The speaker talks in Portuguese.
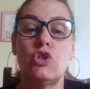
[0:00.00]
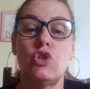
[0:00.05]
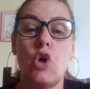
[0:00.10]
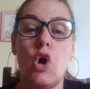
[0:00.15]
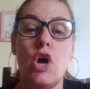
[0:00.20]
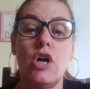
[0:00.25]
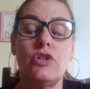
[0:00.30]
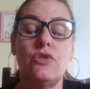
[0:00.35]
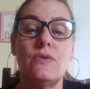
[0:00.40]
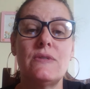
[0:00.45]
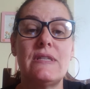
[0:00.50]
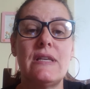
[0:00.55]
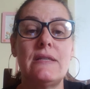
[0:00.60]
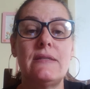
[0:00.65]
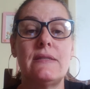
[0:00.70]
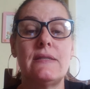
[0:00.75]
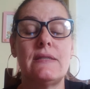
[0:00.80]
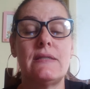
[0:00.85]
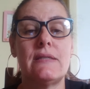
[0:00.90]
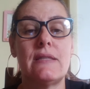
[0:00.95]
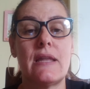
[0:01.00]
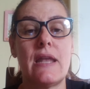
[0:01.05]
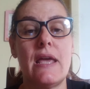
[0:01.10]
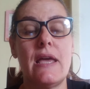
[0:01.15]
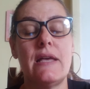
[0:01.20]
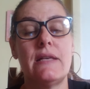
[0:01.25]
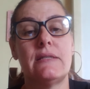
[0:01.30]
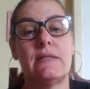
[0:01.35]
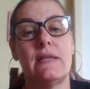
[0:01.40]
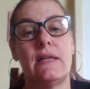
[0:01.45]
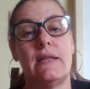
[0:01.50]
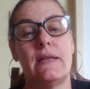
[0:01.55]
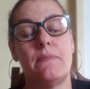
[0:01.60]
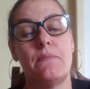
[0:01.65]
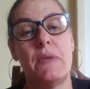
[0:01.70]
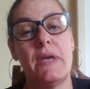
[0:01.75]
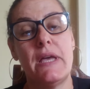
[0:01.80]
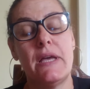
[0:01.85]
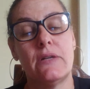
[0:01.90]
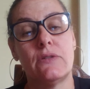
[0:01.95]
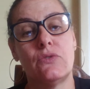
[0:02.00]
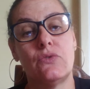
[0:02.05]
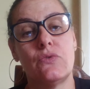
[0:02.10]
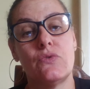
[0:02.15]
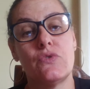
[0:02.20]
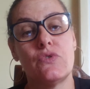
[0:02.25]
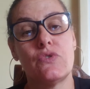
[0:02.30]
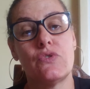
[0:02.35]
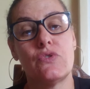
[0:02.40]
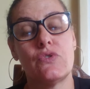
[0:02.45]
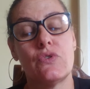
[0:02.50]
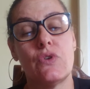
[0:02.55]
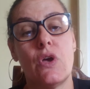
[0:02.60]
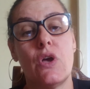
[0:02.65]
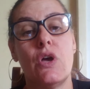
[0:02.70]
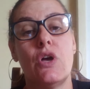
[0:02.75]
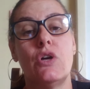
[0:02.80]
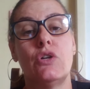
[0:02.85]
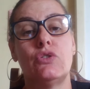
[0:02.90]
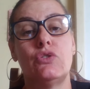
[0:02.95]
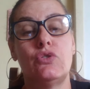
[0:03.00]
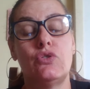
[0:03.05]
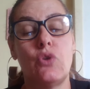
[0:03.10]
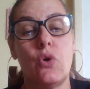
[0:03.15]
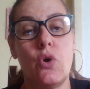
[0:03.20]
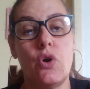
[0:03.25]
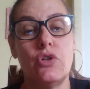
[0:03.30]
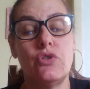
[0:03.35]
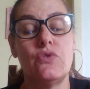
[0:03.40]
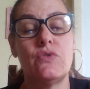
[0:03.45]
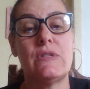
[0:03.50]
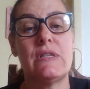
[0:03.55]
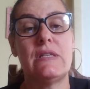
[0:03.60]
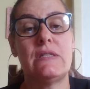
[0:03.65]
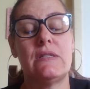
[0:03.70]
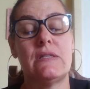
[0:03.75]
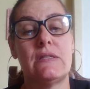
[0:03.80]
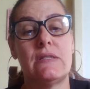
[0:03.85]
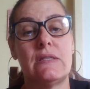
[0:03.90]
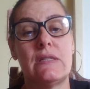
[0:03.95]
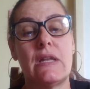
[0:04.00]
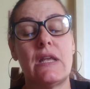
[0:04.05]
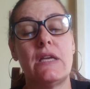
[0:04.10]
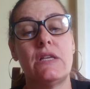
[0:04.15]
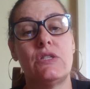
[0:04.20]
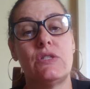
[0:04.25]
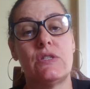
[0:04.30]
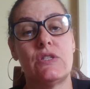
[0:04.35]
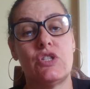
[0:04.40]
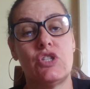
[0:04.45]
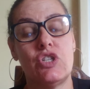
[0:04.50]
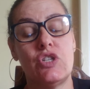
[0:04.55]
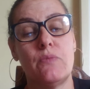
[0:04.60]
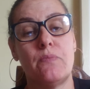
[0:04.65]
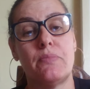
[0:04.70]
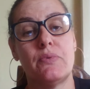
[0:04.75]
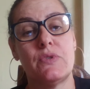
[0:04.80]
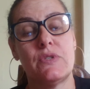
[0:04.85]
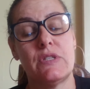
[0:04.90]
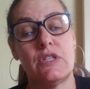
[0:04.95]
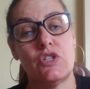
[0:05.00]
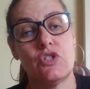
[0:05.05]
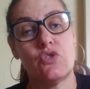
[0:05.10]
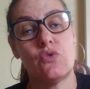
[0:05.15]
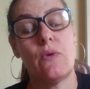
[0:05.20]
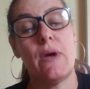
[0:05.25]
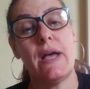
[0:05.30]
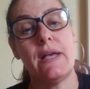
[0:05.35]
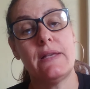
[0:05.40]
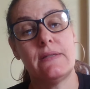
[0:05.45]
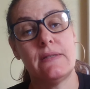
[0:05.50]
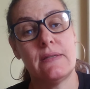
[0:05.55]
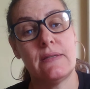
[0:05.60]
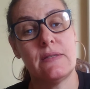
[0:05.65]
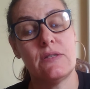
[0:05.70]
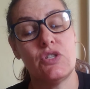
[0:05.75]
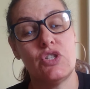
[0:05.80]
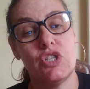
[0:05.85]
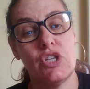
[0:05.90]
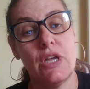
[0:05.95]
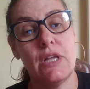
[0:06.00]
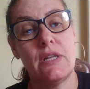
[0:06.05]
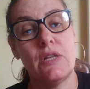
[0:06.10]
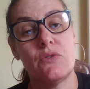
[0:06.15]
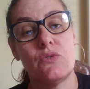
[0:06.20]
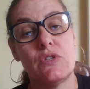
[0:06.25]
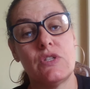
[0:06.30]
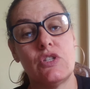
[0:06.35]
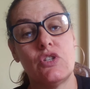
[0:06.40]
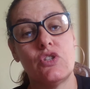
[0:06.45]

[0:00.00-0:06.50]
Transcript: Todos esses três elementos, todos esses três tipos textuais, esses gêneros